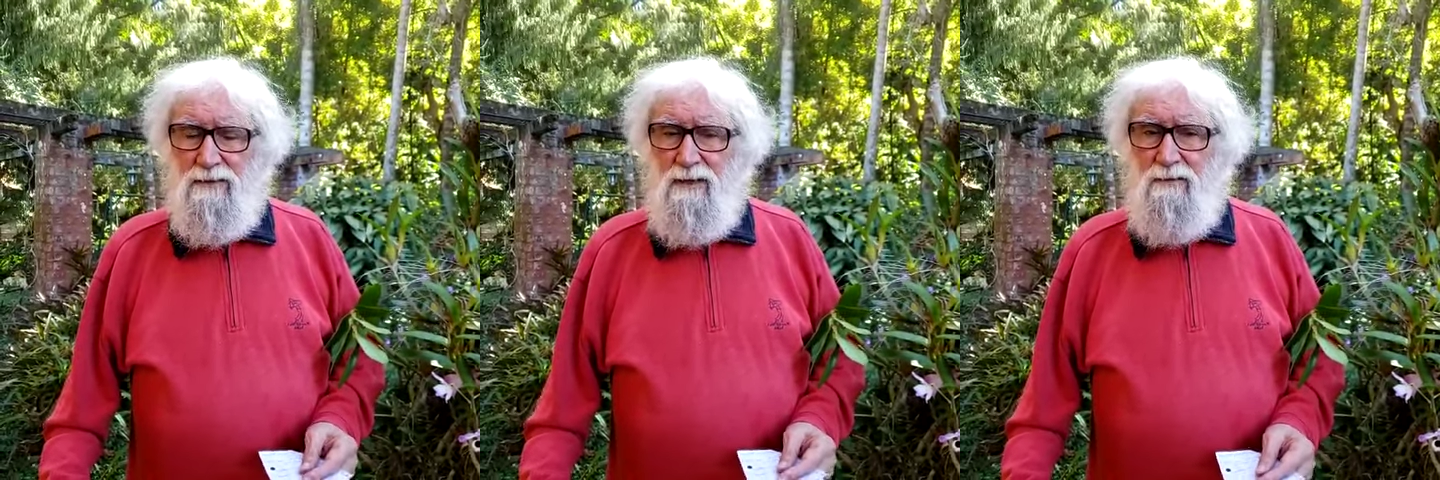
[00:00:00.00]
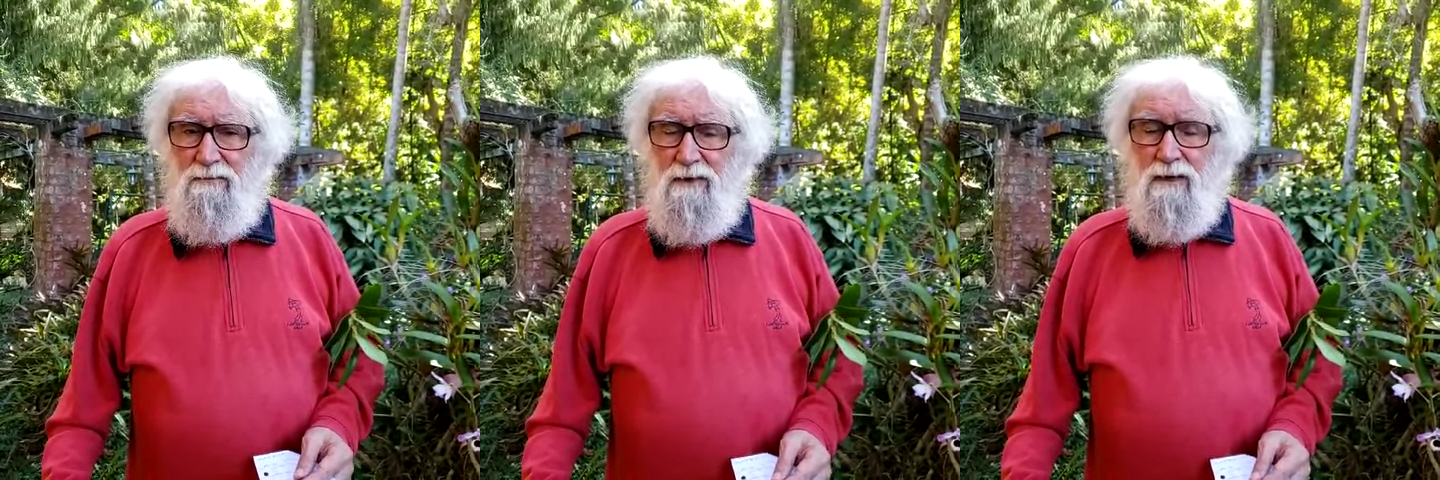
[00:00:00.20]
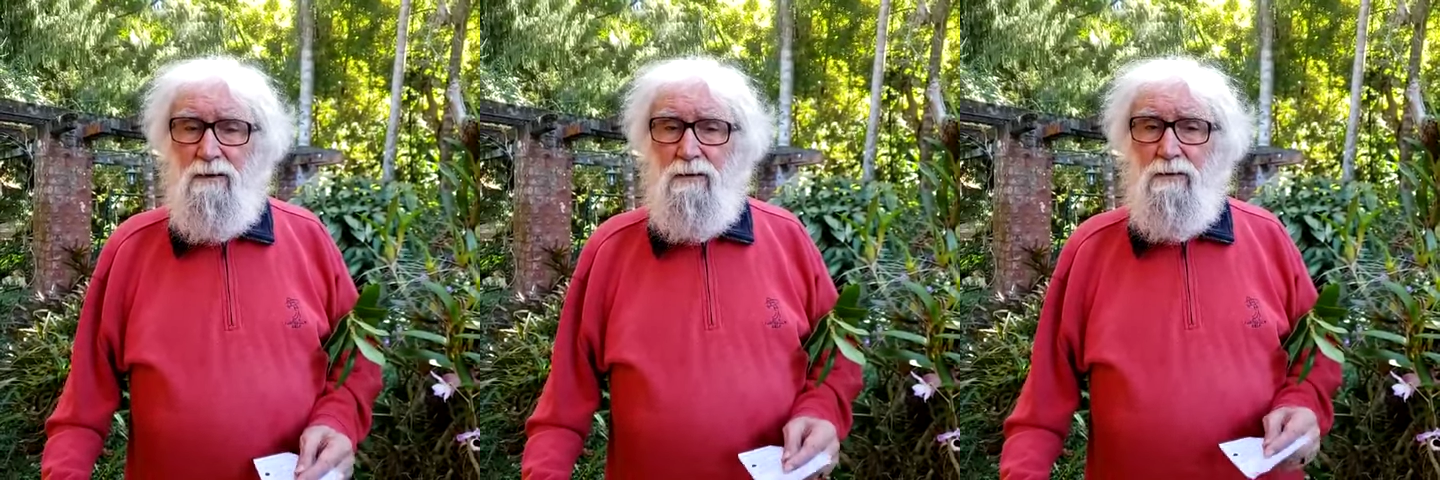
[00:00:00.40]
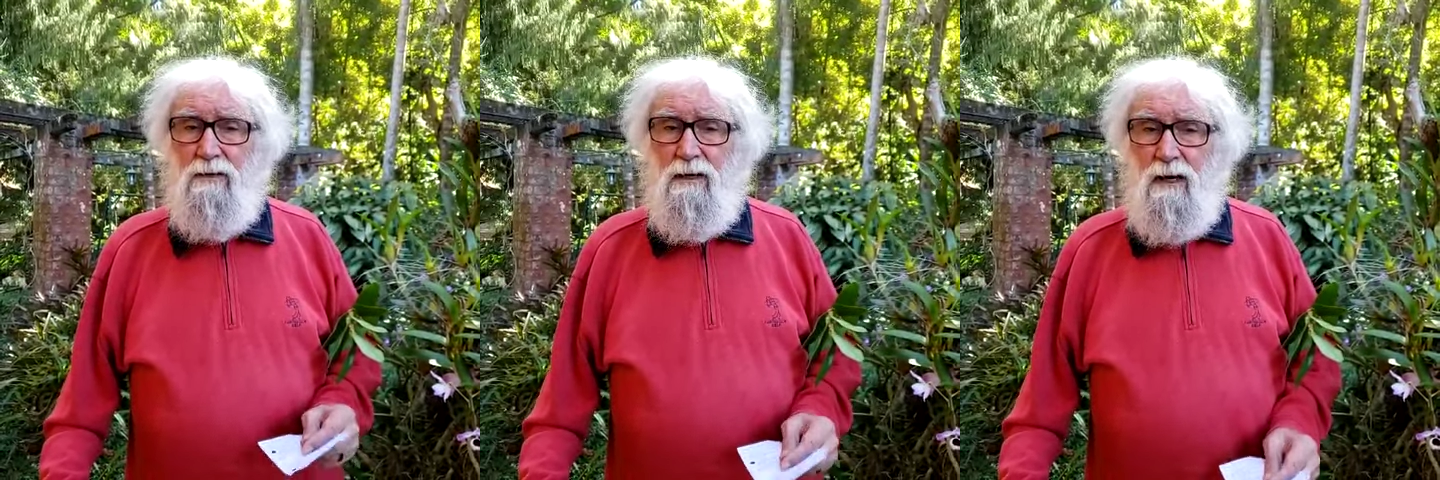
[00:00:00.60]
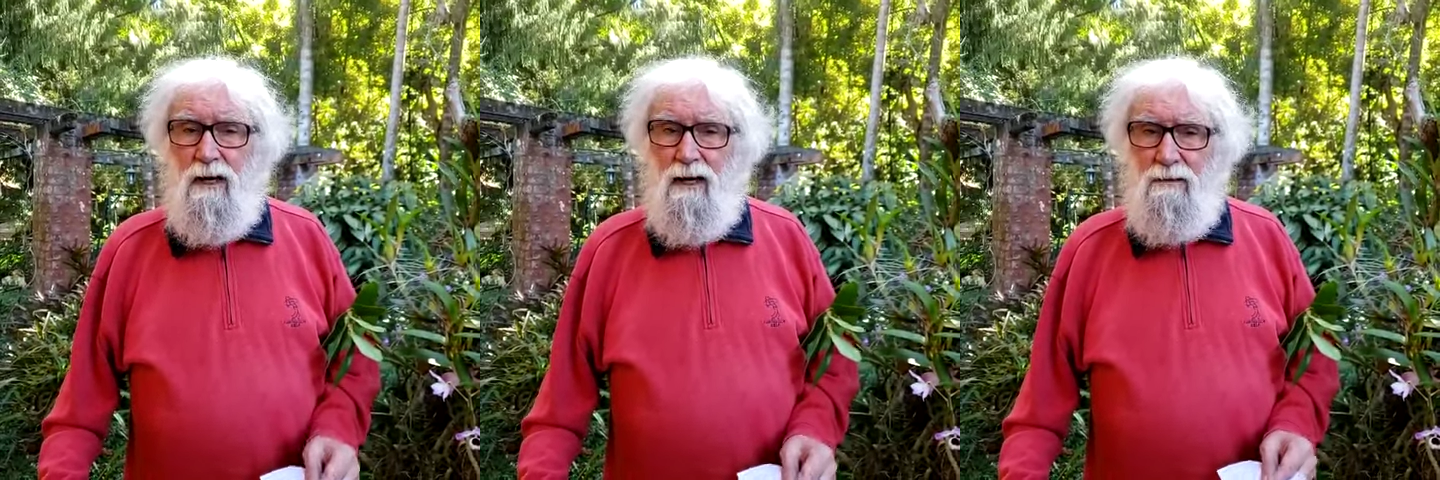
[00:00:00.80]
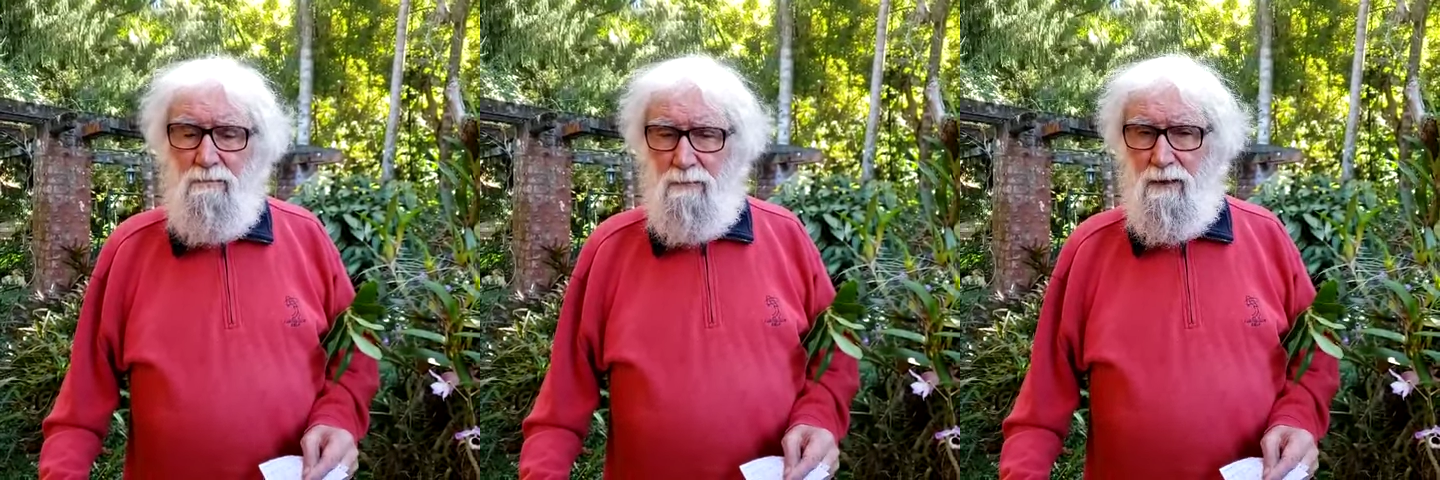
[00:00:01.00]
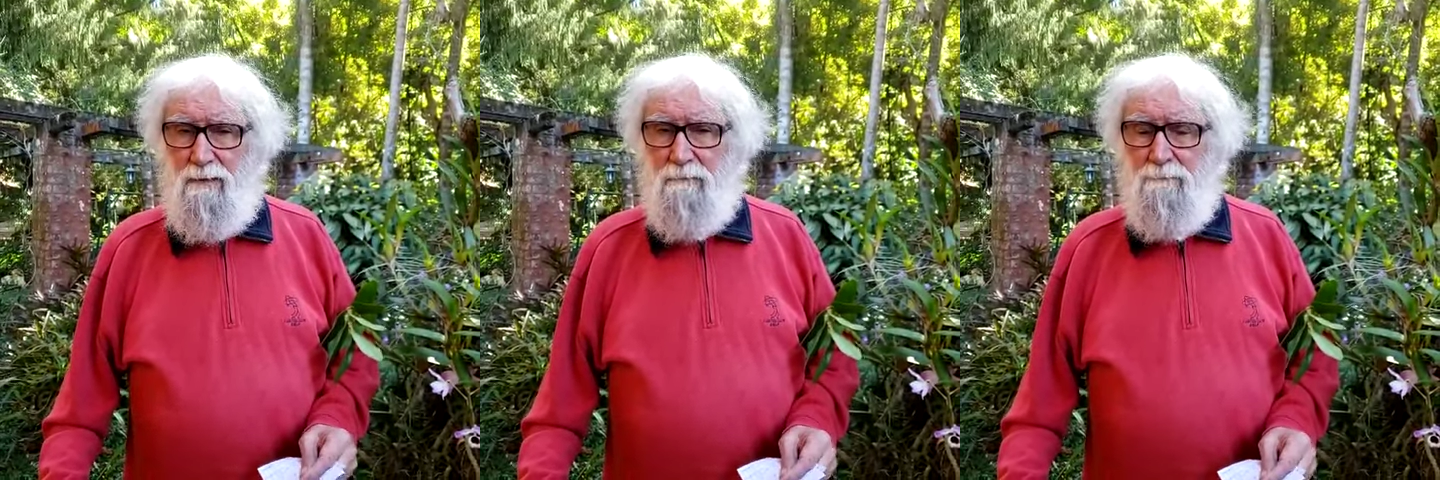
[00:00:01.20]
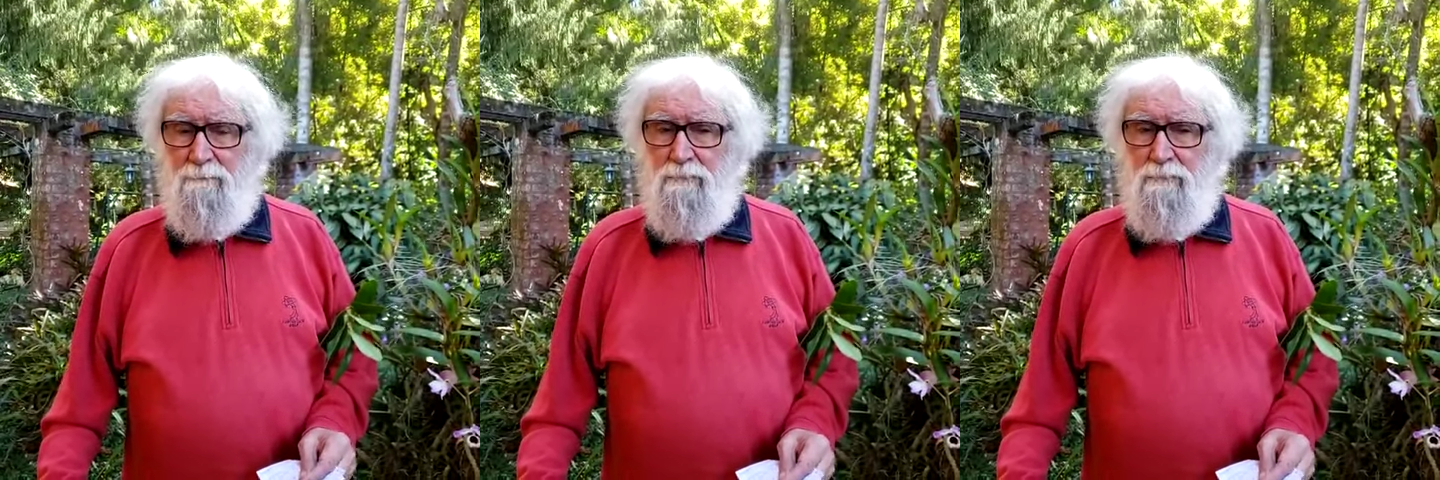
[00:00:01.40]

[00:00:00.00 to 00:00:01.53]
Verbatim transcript: significa um crime,